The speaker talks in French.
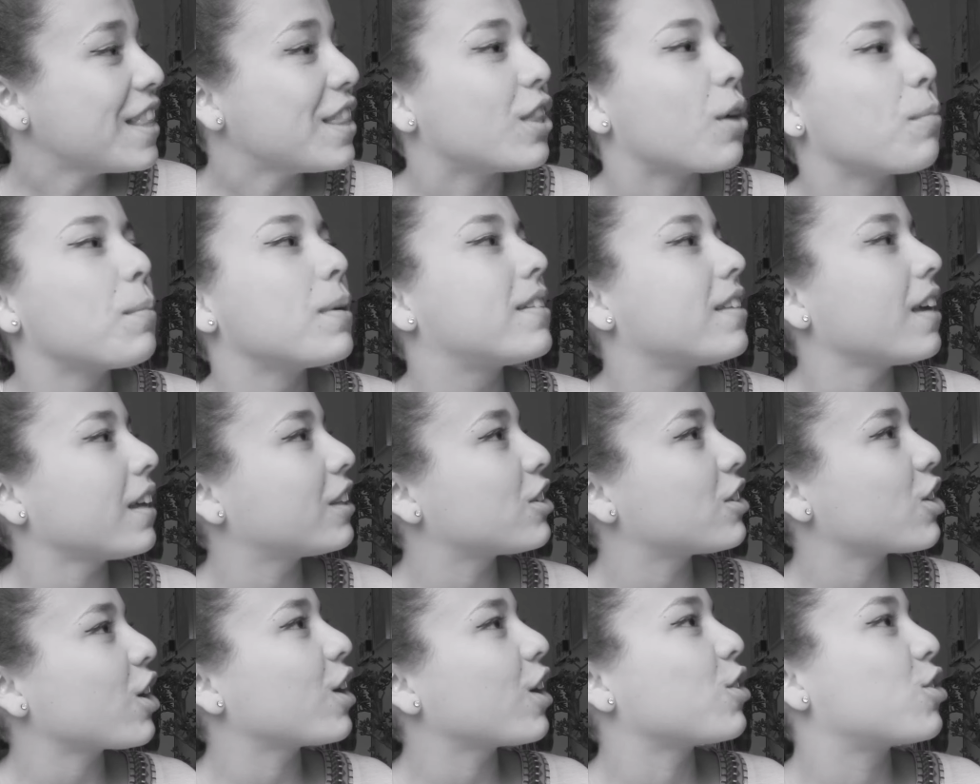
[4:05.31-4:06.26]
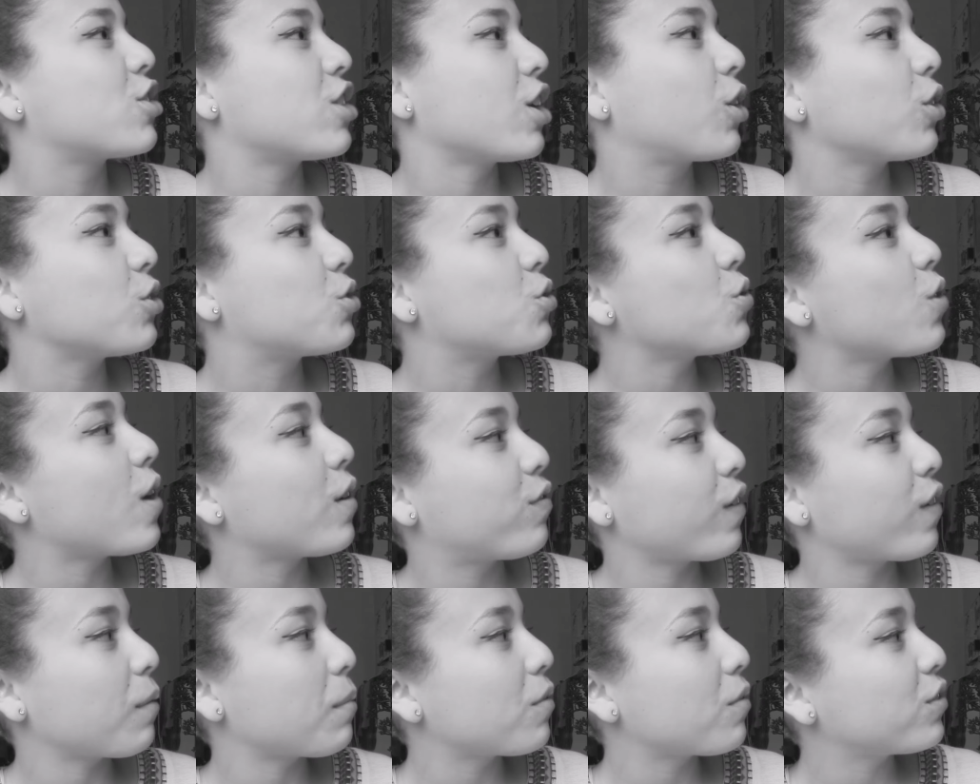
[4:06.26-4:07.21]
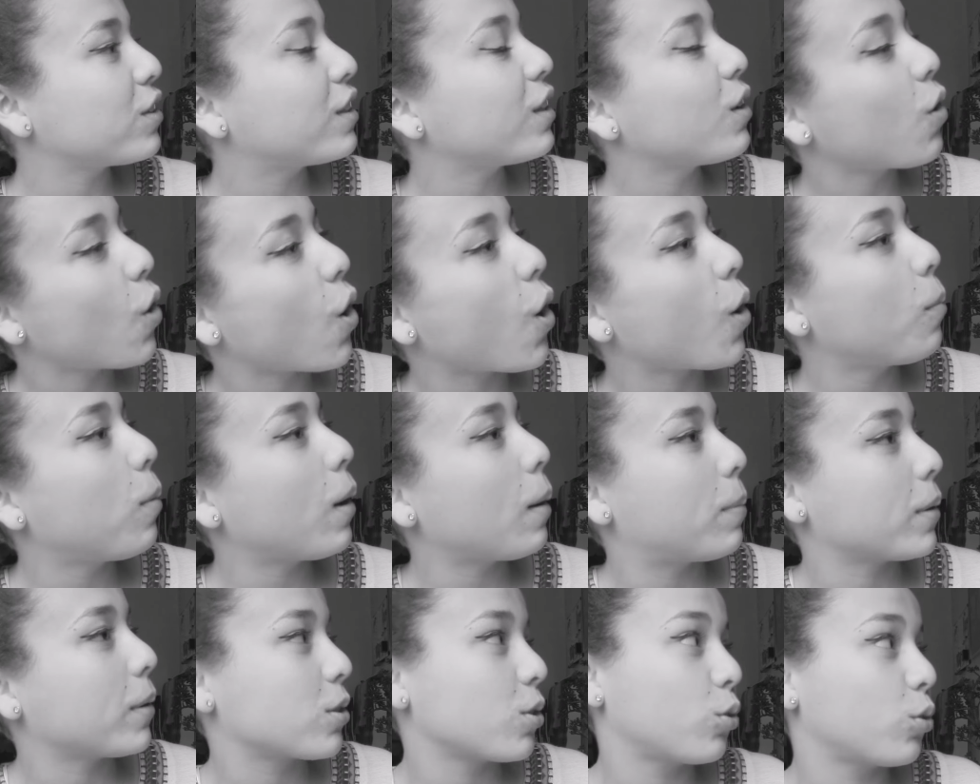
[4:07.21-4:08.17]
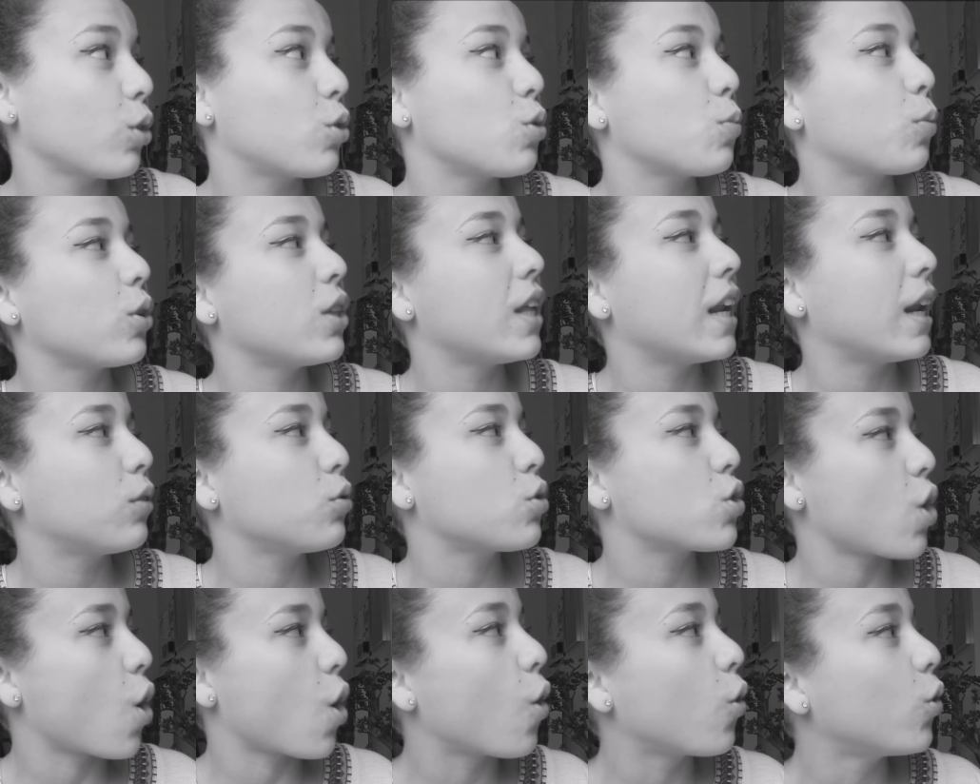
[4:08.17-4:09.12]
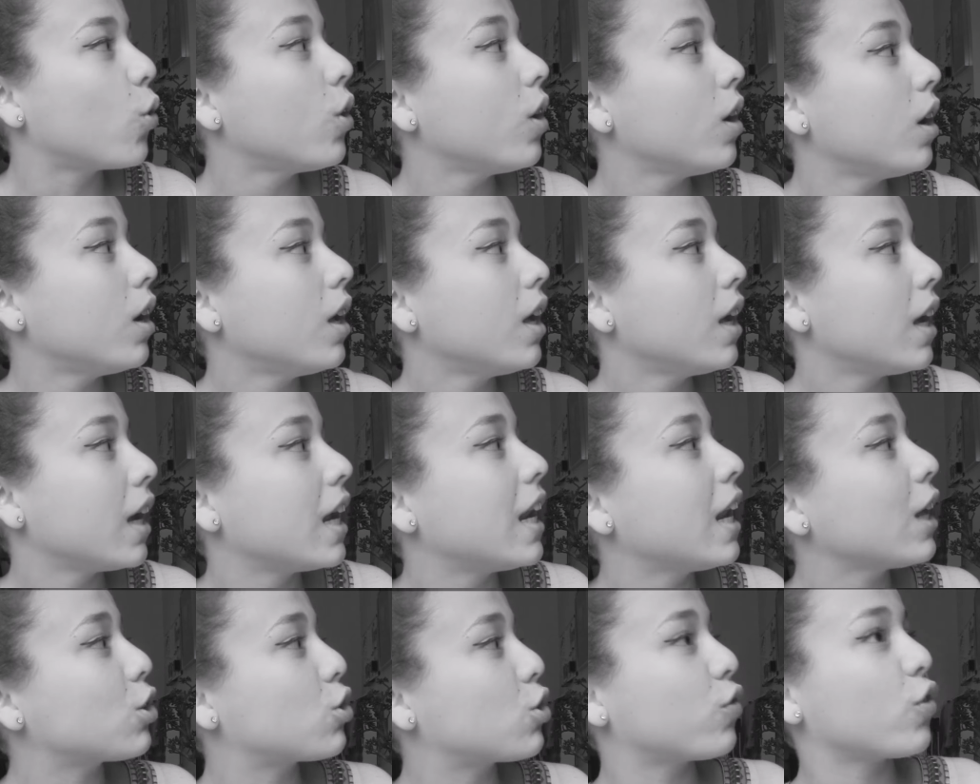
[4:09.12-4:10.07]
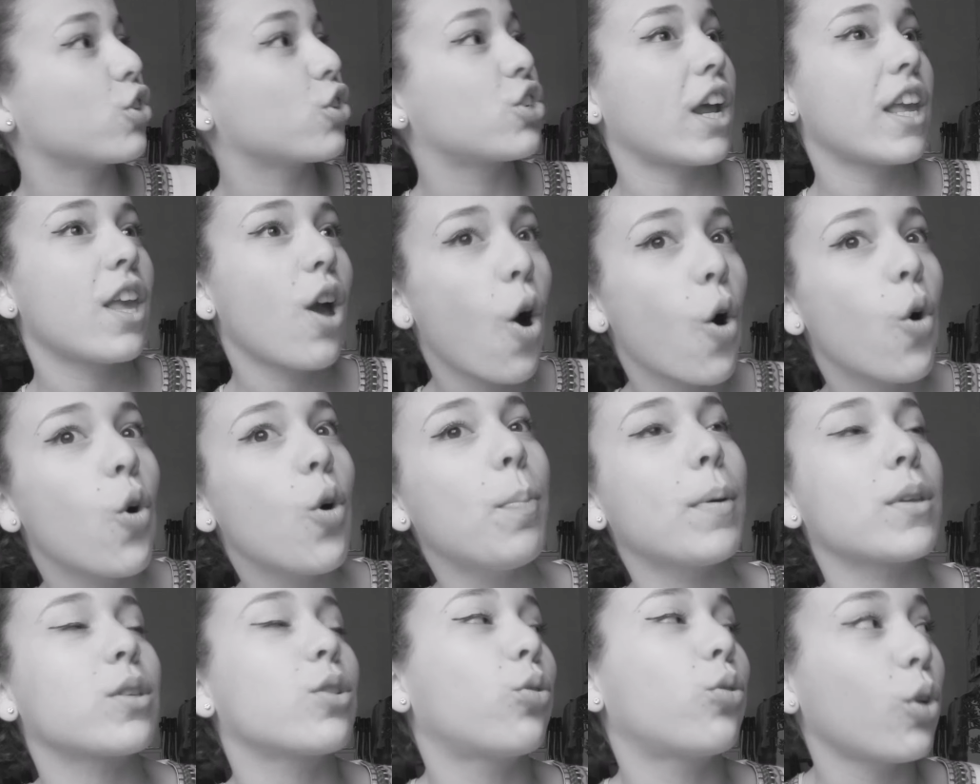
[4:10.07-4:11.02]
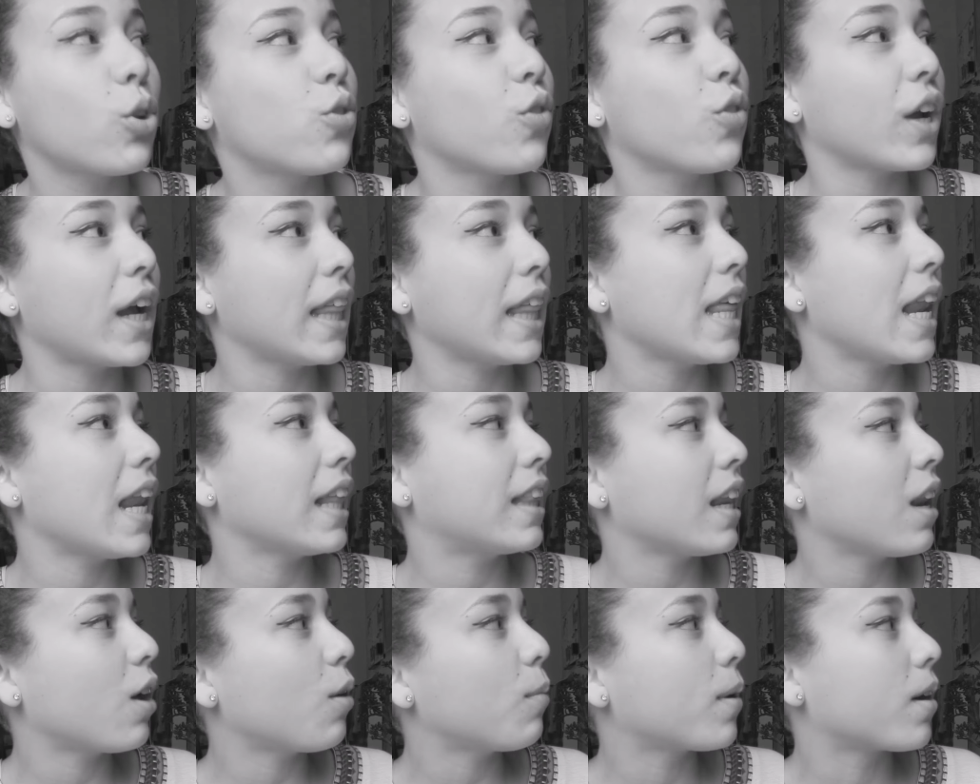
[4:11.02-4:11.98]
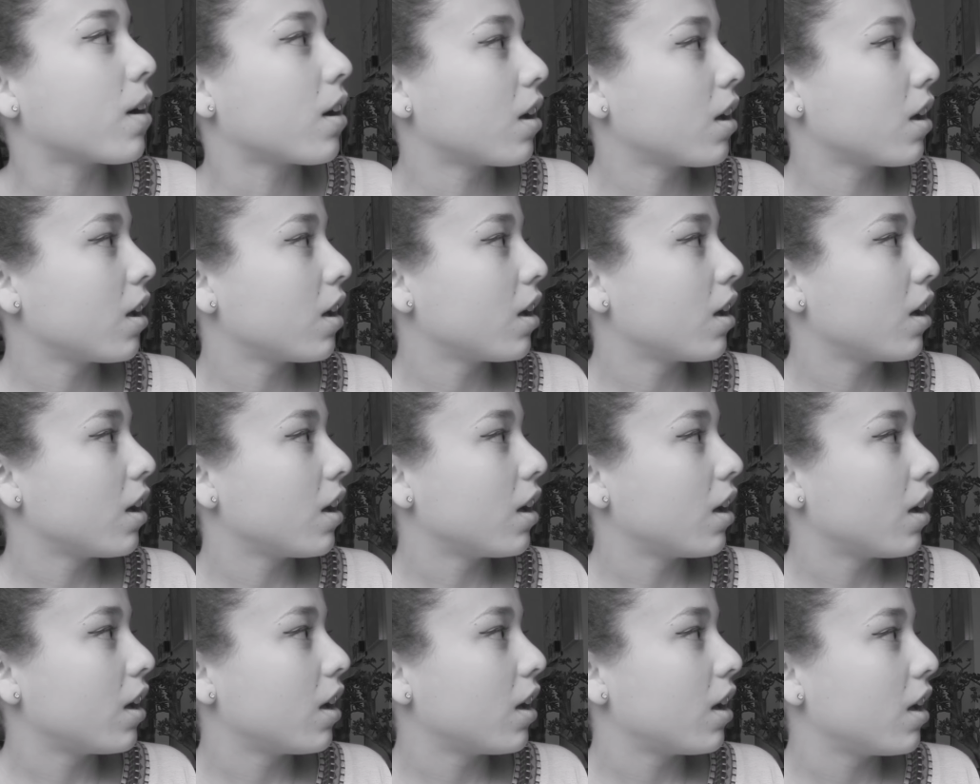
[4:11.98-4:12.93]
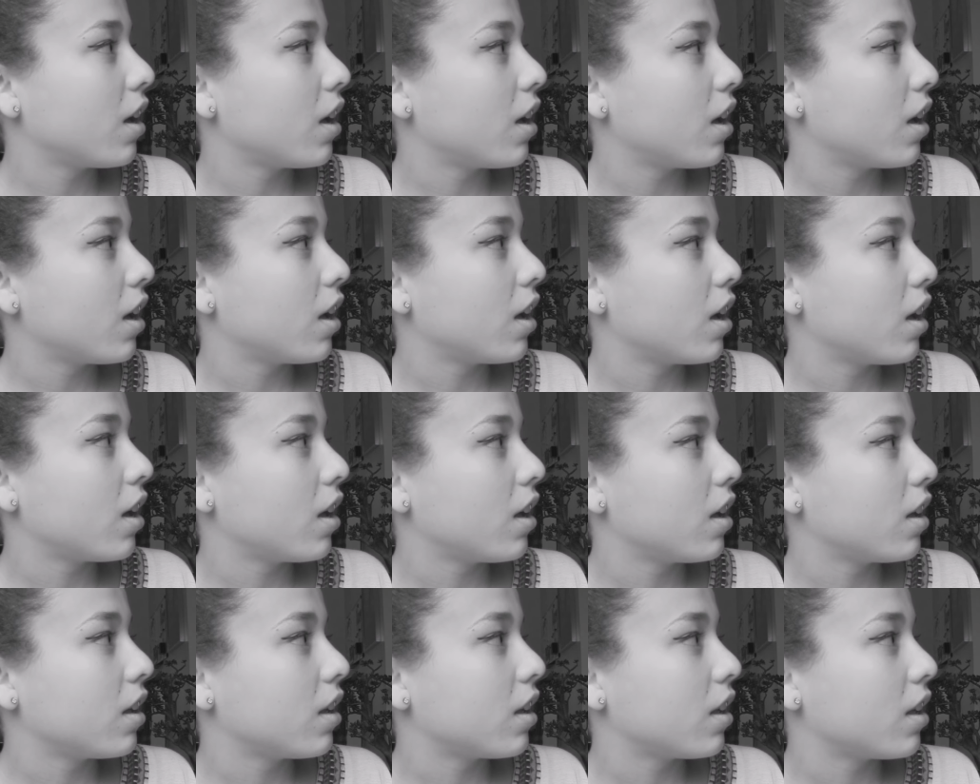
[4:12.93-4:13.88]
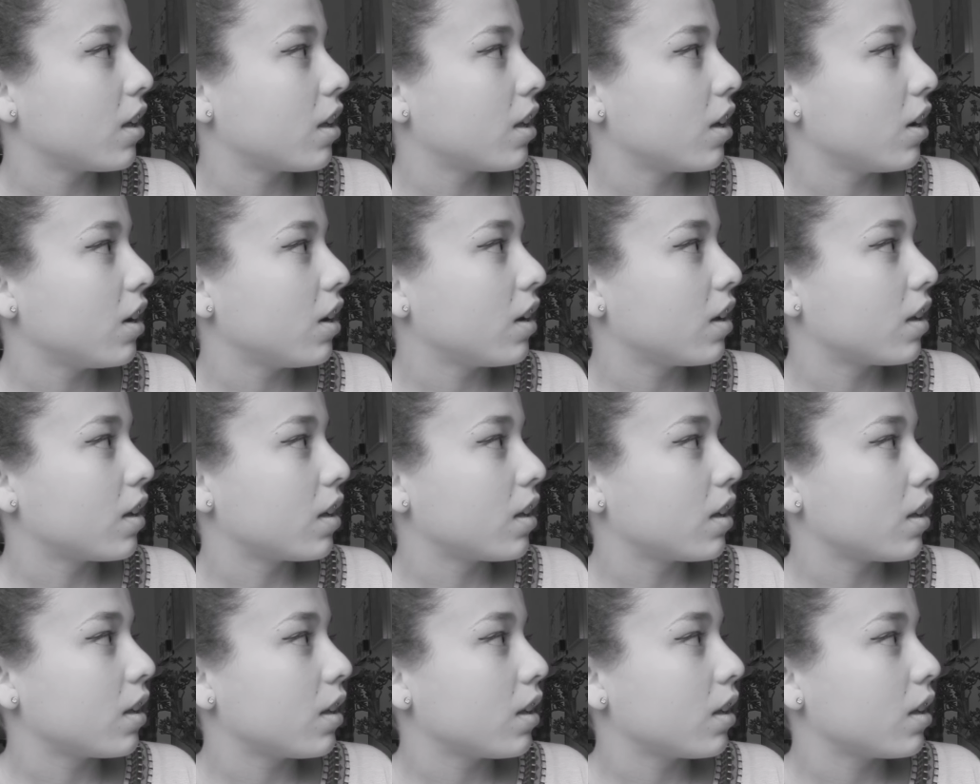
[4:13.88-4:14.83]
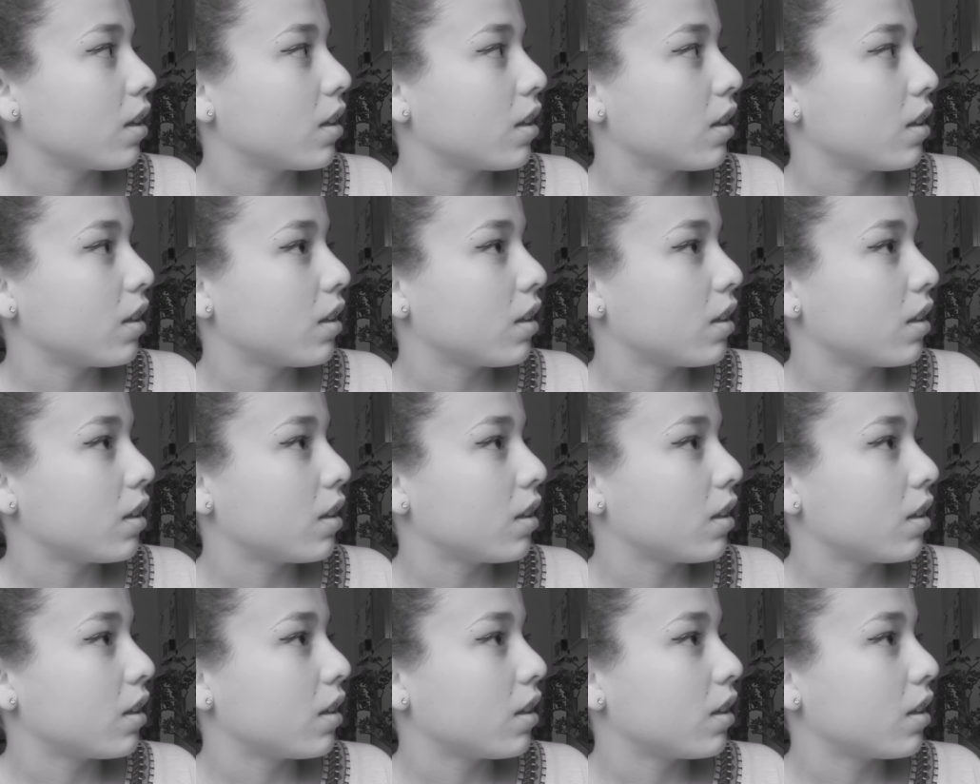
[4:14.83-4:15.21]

Non, mais Théa, déjà, j'ai dû faire ma vidéo en bas parce que toi tu prenais la douche en haut. et là, tu veux que j'aille en haut parce que toi tu veux regarder la télé en bas. Bah, désolée de me laver, hein. je suis vraiment désolée de pas être crade.